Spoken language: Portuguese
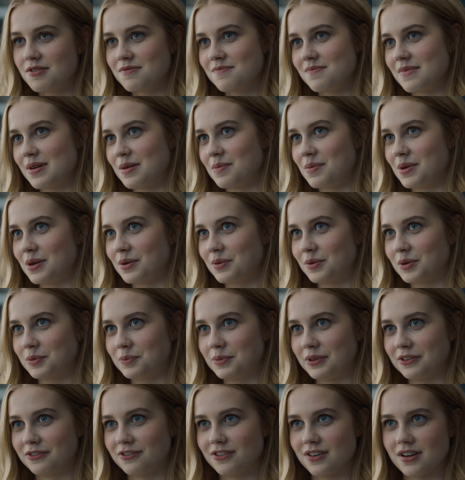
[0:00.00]
Acho que
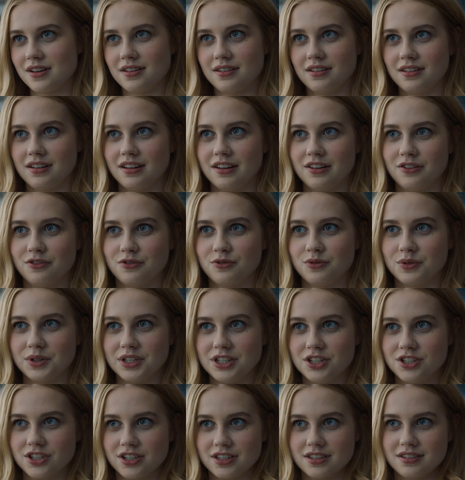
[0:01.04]
ia ser legal a gente
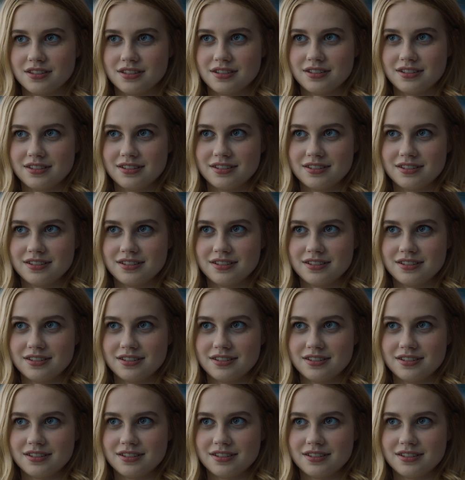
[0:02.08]
ir para